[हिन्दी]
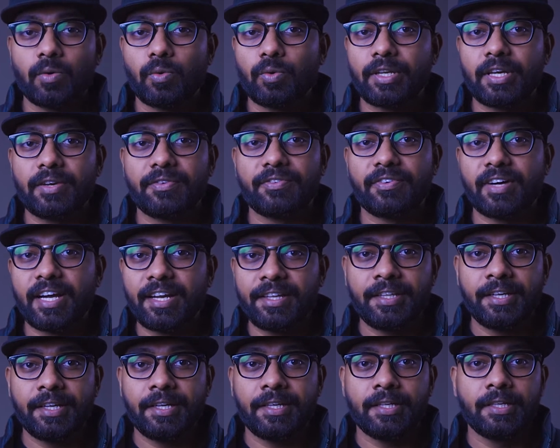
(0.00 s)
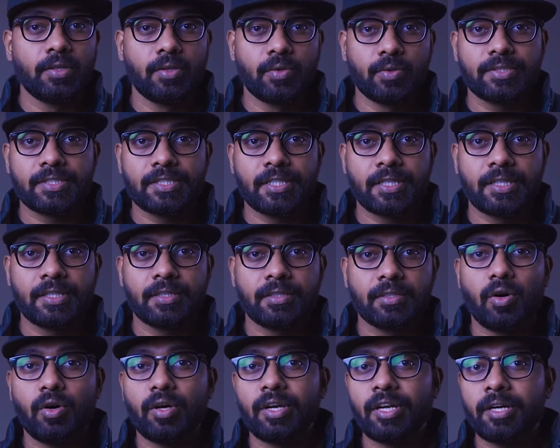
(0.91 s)
उनके फायदे नुकसान
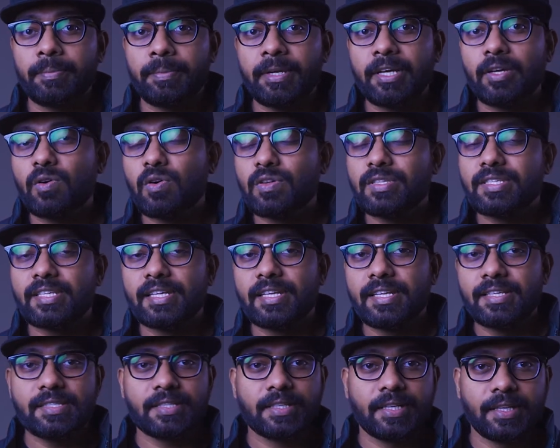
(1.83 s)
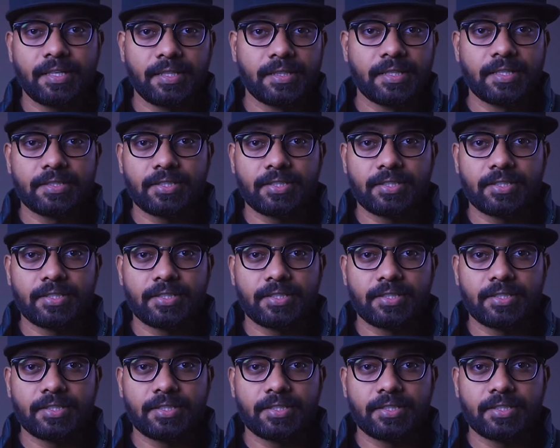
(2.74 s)
और हमें कौन सा लेंस खरीदना